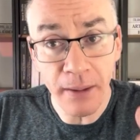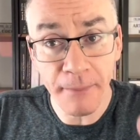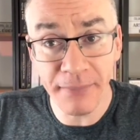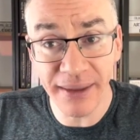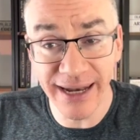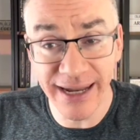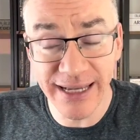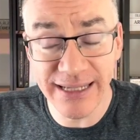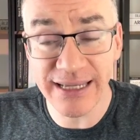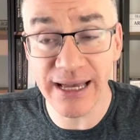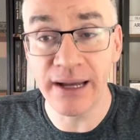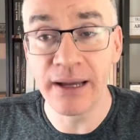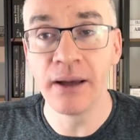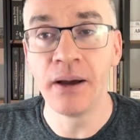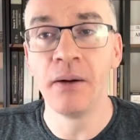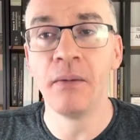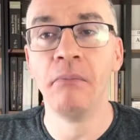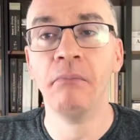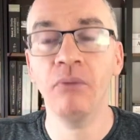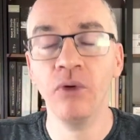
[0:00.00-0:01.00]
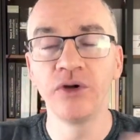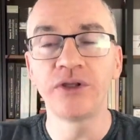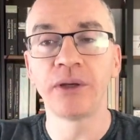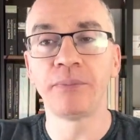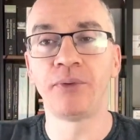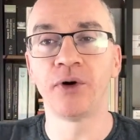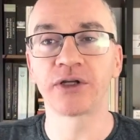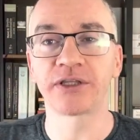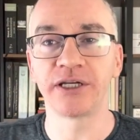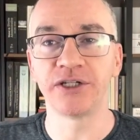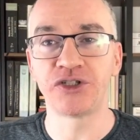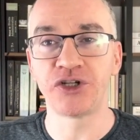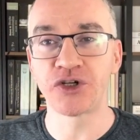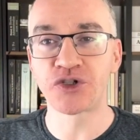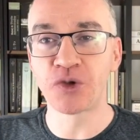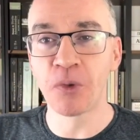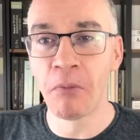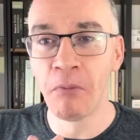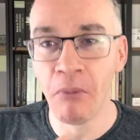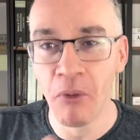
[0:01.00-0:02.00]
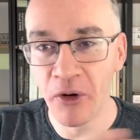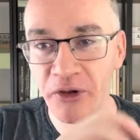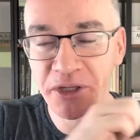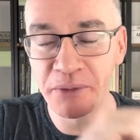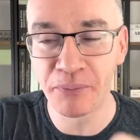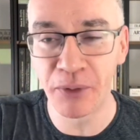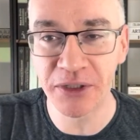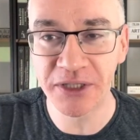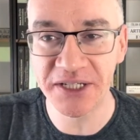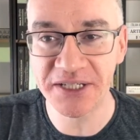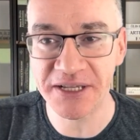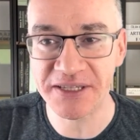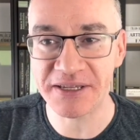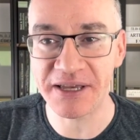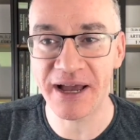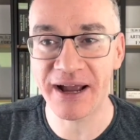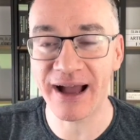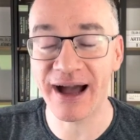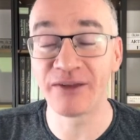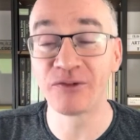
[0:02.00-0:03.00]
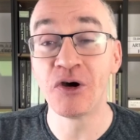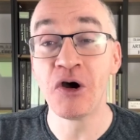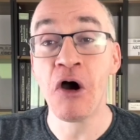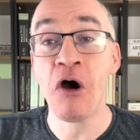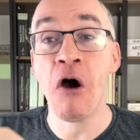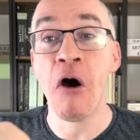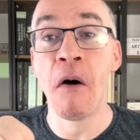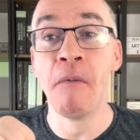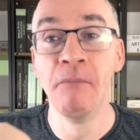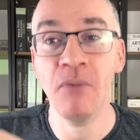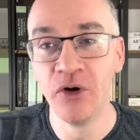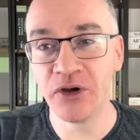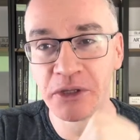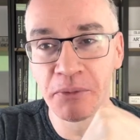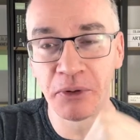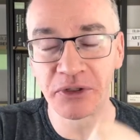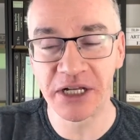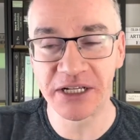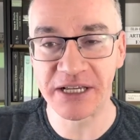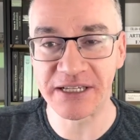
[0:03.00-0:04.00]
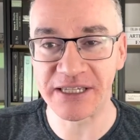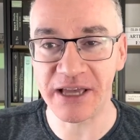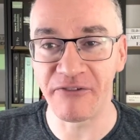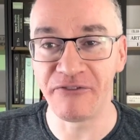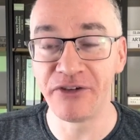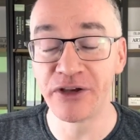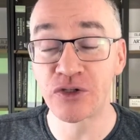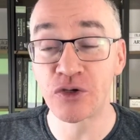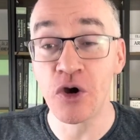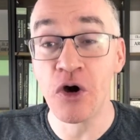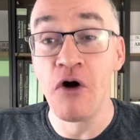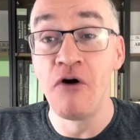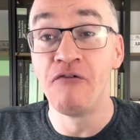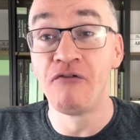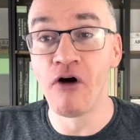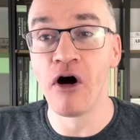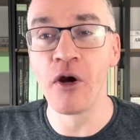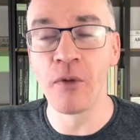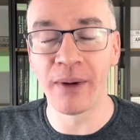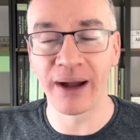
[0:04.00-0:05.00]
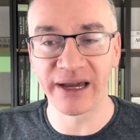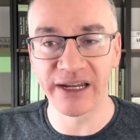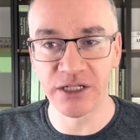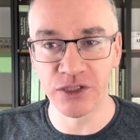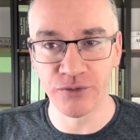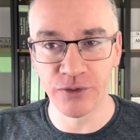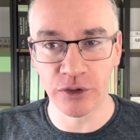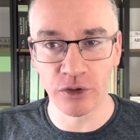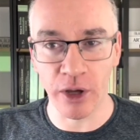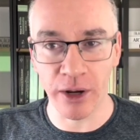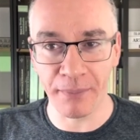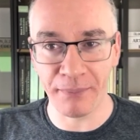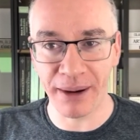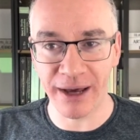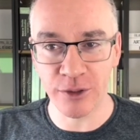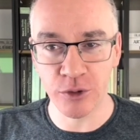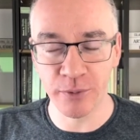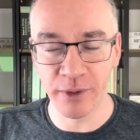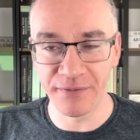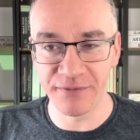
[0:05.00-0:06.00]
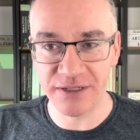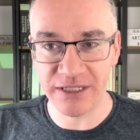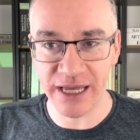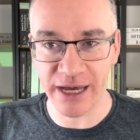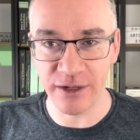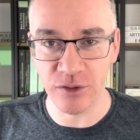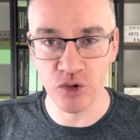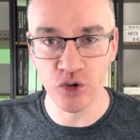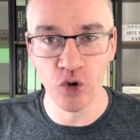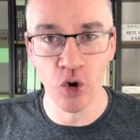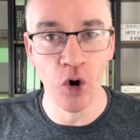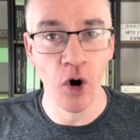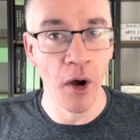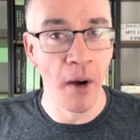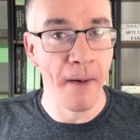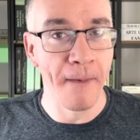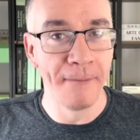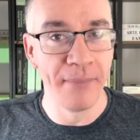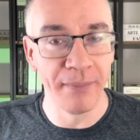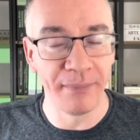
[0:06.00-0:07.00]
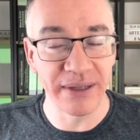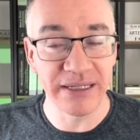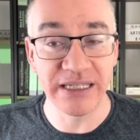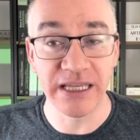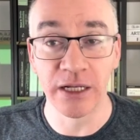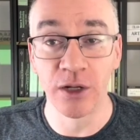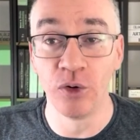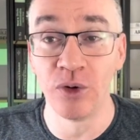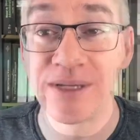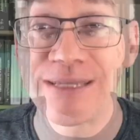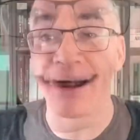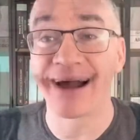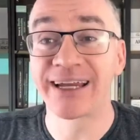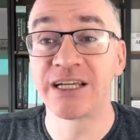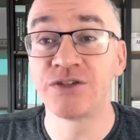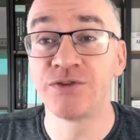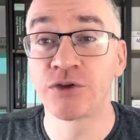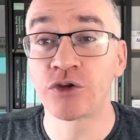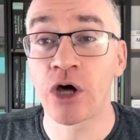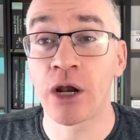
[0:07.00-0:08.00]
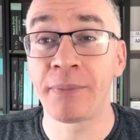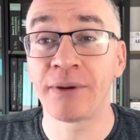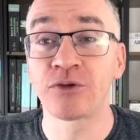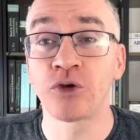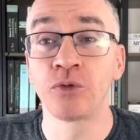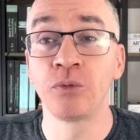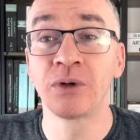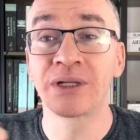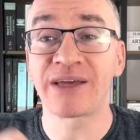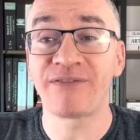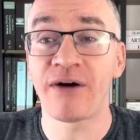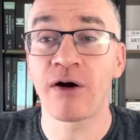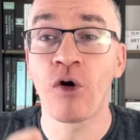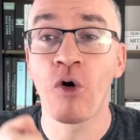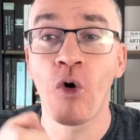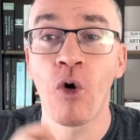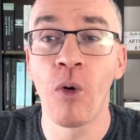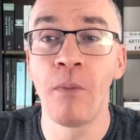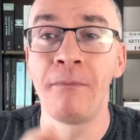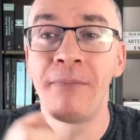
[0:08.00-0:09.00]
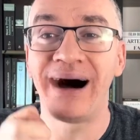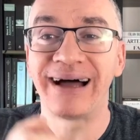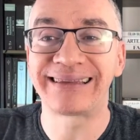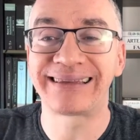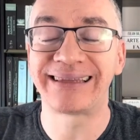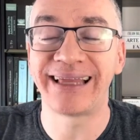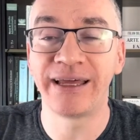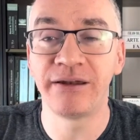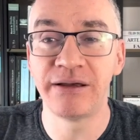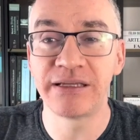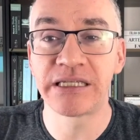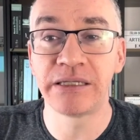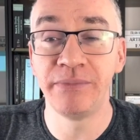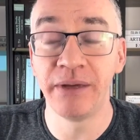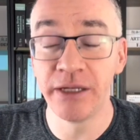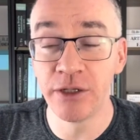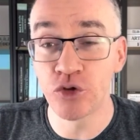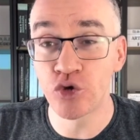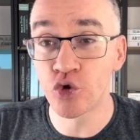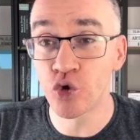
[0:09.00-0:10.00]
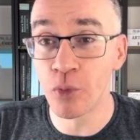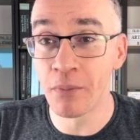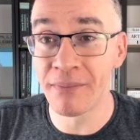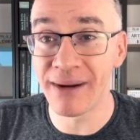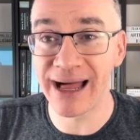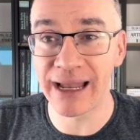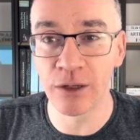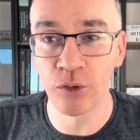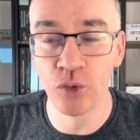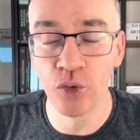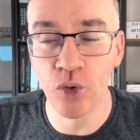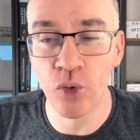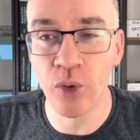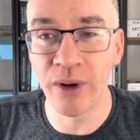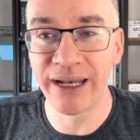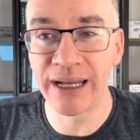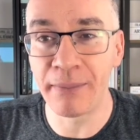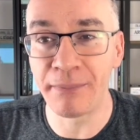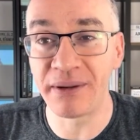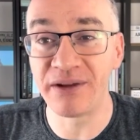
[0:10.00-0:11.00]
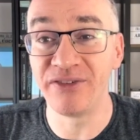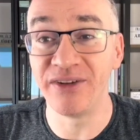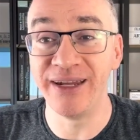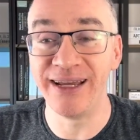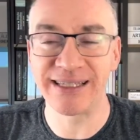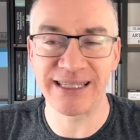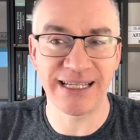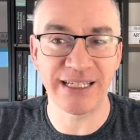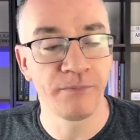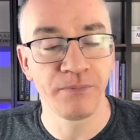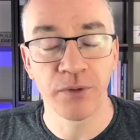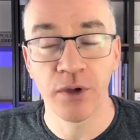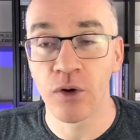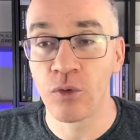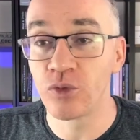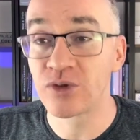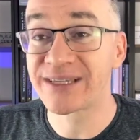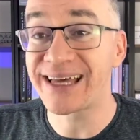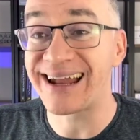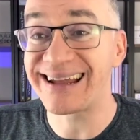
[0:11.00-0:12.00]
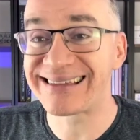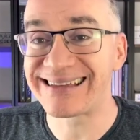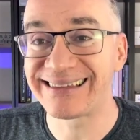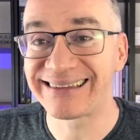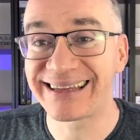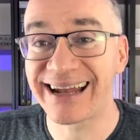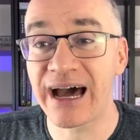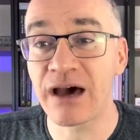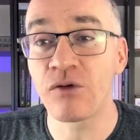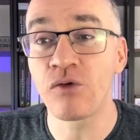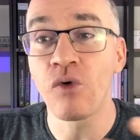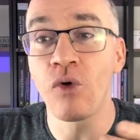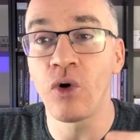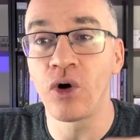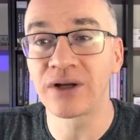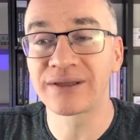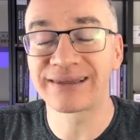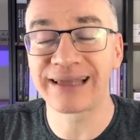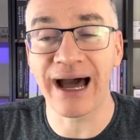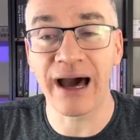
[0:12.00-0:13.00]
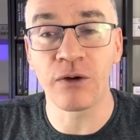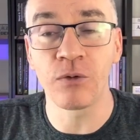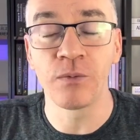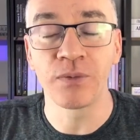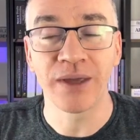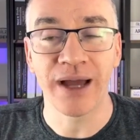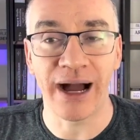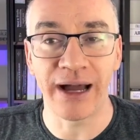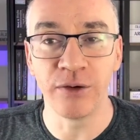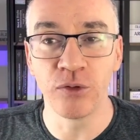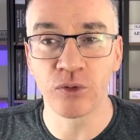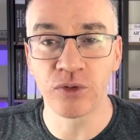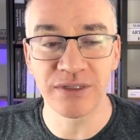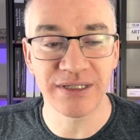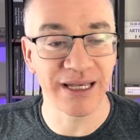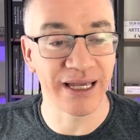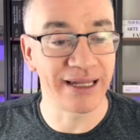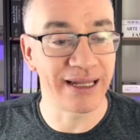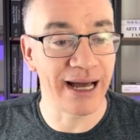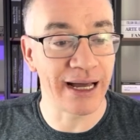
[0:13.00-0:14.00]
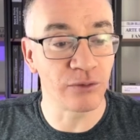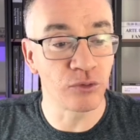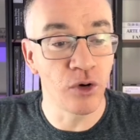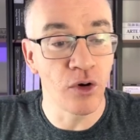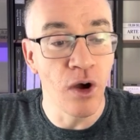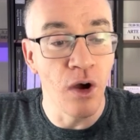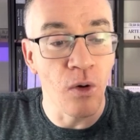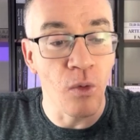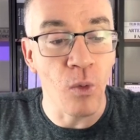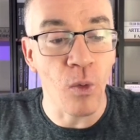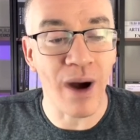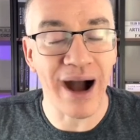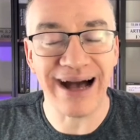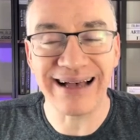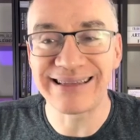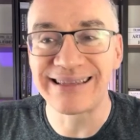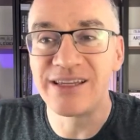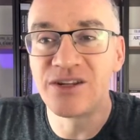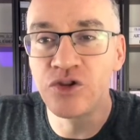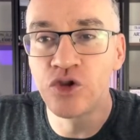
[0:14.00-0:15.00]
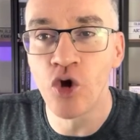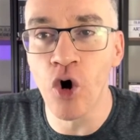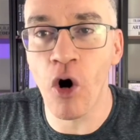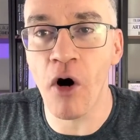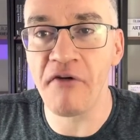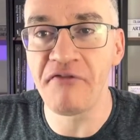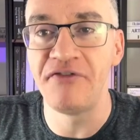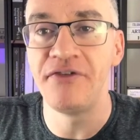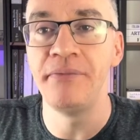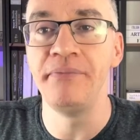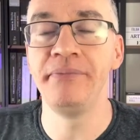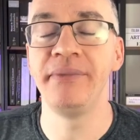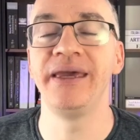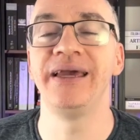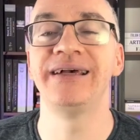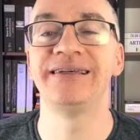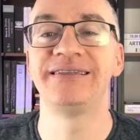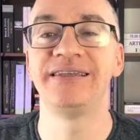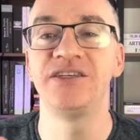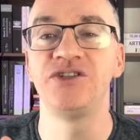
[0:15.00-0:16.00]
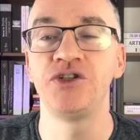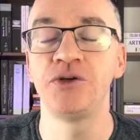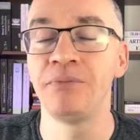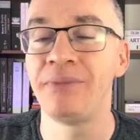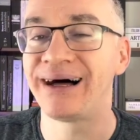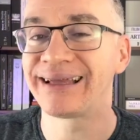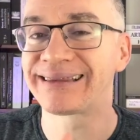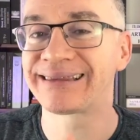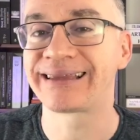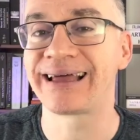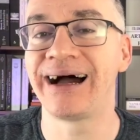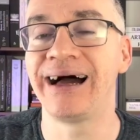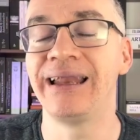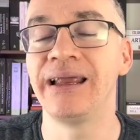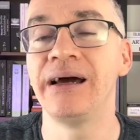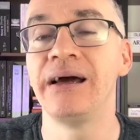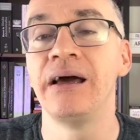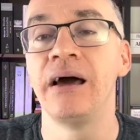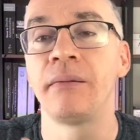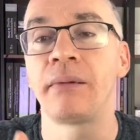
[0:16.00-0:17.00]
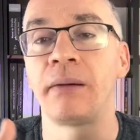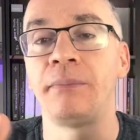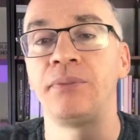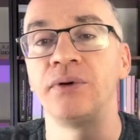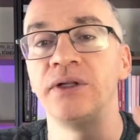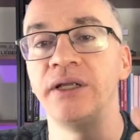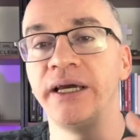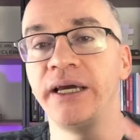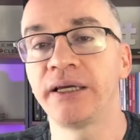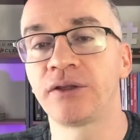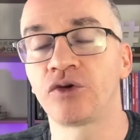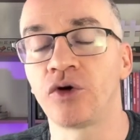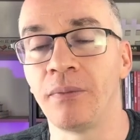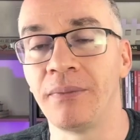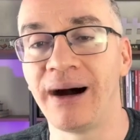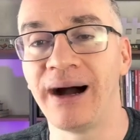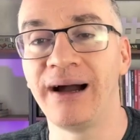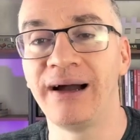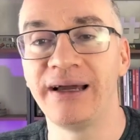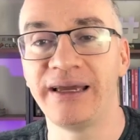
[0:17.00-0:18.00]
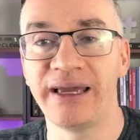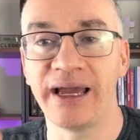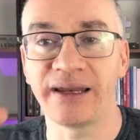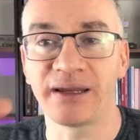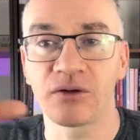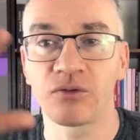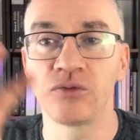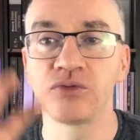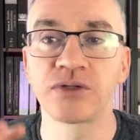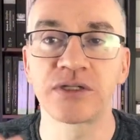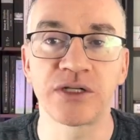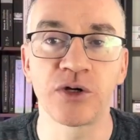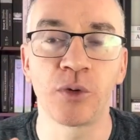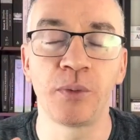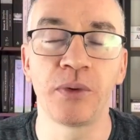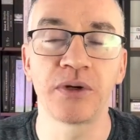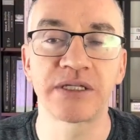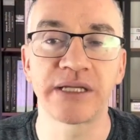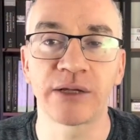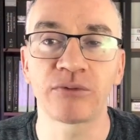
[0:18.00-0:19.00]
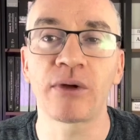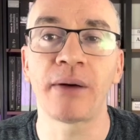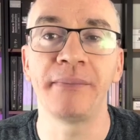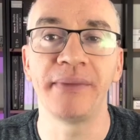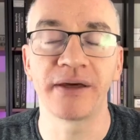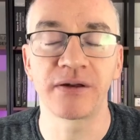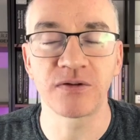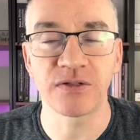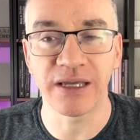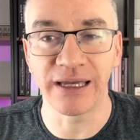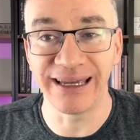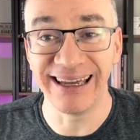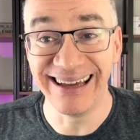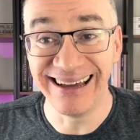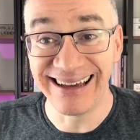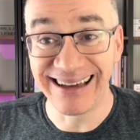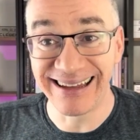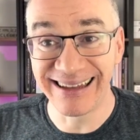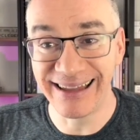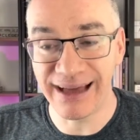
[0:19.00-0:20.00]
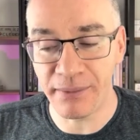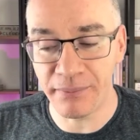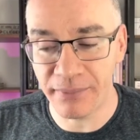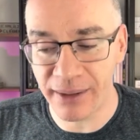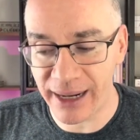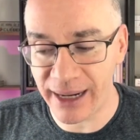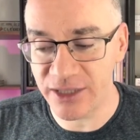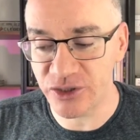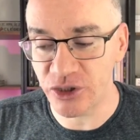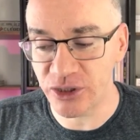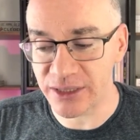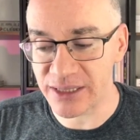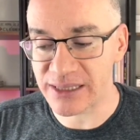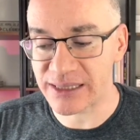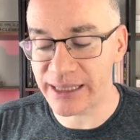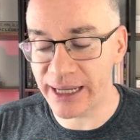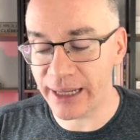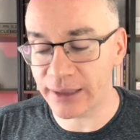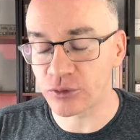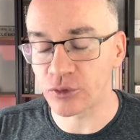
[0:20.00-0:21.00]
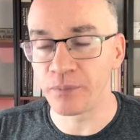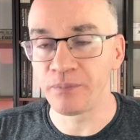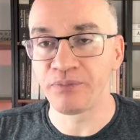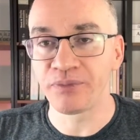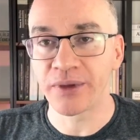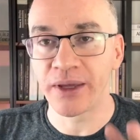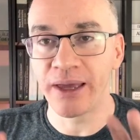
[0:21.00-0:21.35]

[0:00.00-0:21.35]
Beleza? Muito importante isso, muito importante esse recado, muito importante esse aviso. Foi uma grande vitória para os beneficiários do BPC Loas, uma grande vitória para todo mundo que estava combatendo esse ministro maluco aí da Previdência. Os caras entraram, cortaram aí o consignado, quase nove meses de batalha para poder retomar e ainda com 5% a menos aí na margem, tá certo?